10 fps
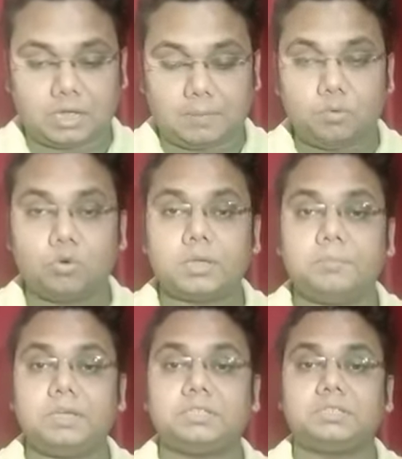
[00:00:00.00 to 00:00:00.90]
हम लोगों के
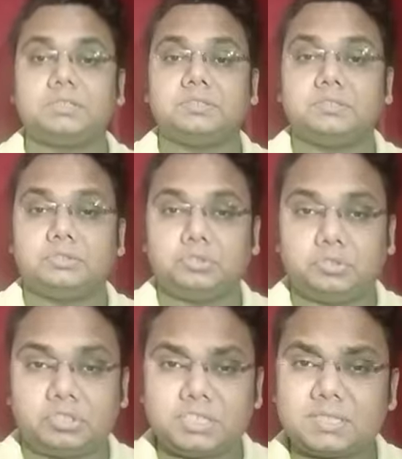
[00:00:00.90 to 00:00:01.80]
बीच
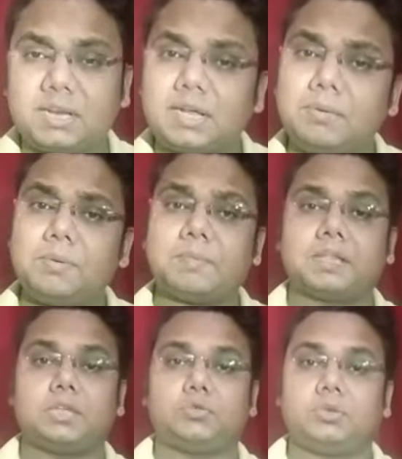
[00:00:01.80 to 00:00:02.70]
जिस तरह की भी
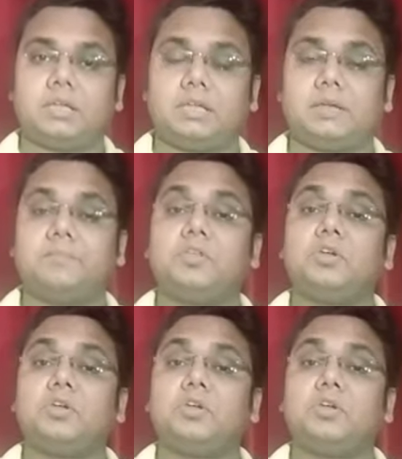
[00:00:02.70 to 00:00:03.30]
बातें हो रही हैं